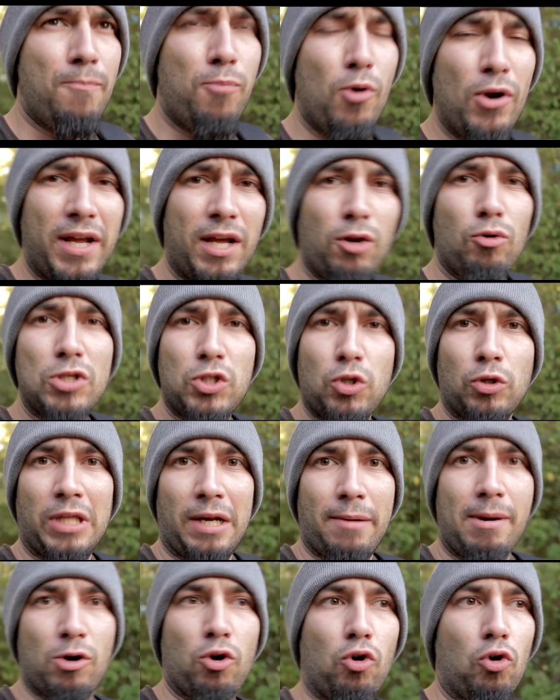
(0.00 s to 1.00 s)
Puede que nuestro
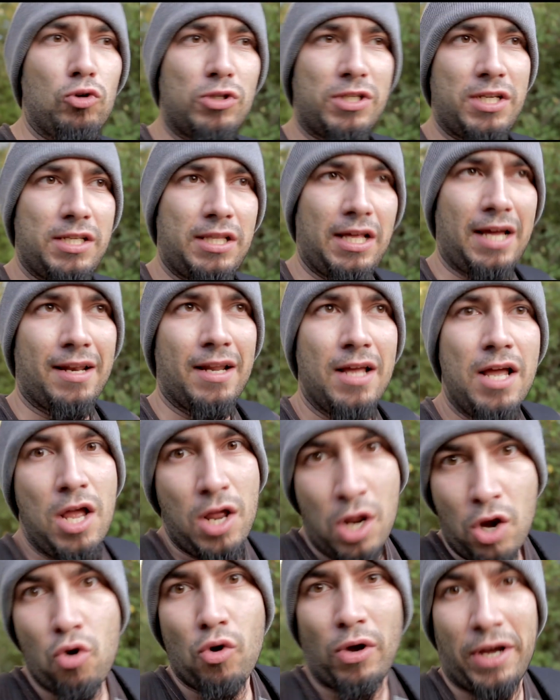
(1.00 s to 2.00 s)
trabajo consista en
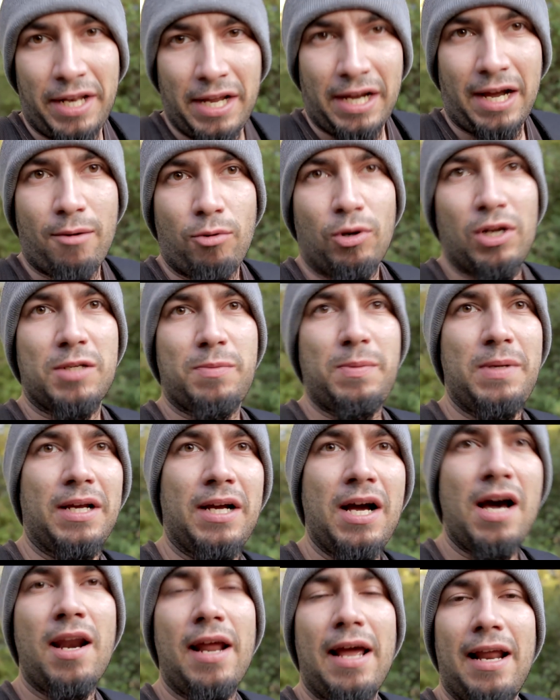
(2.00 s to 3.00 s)
lo que te acabo de
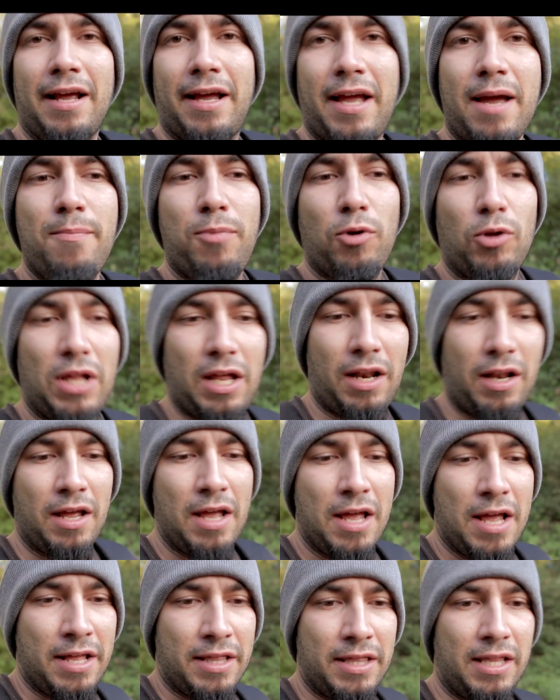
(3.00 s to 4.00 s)
explicar, el ejemplo del,
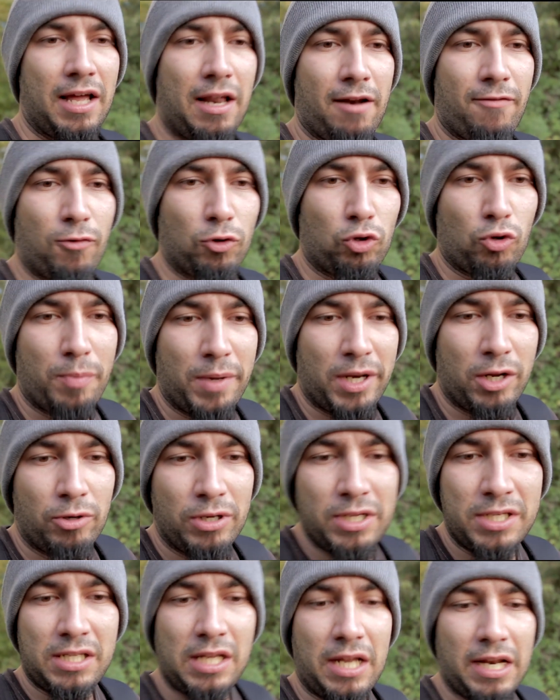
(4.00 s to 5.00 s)
del
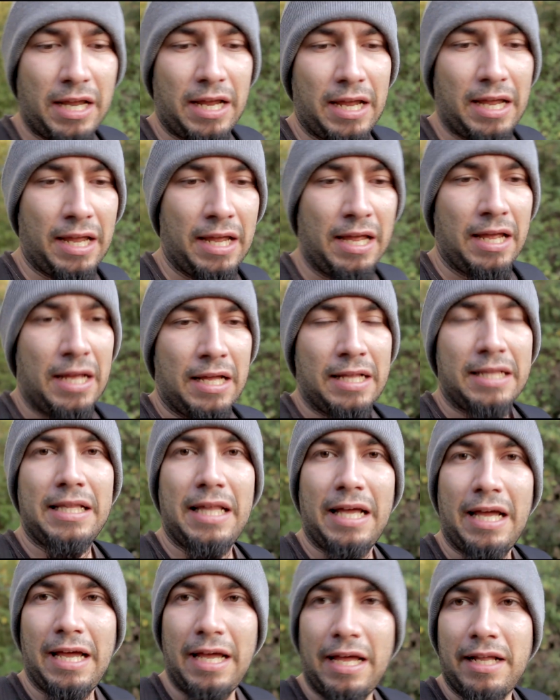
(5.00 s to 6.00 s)
fotoperiodista de,
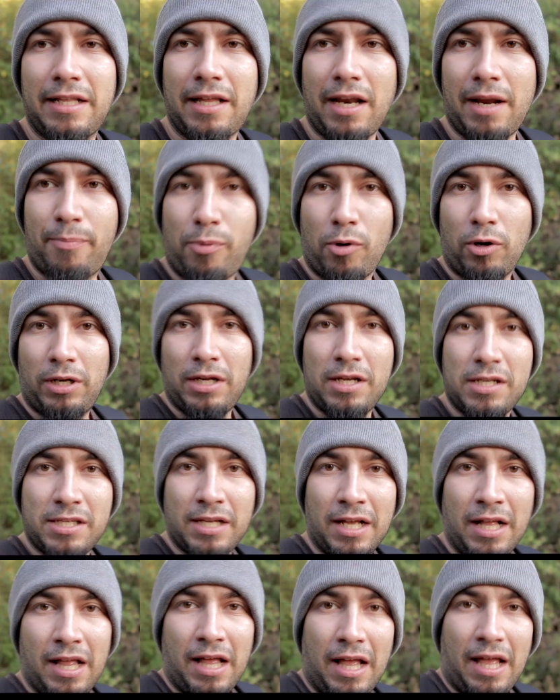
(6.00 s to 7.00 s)
de, deportes,